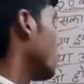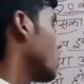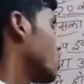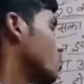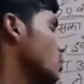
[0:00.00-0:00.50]
ऑल
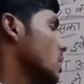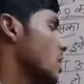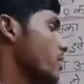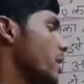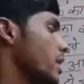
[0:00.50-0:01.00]
द चोर्ज आर
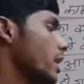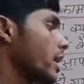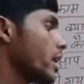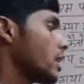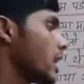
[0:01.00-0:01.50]
पेंडिंग
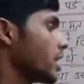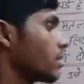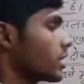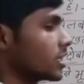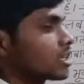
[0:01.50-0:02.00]
एंड आई
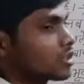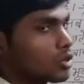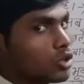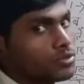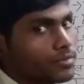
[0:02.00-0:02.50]
एम हेयर
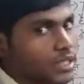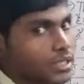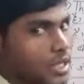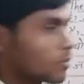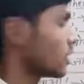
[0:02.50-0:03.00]
गॉस्पिंग
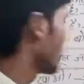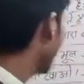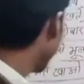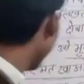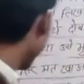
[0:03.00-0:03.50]
क्या बोलेंगे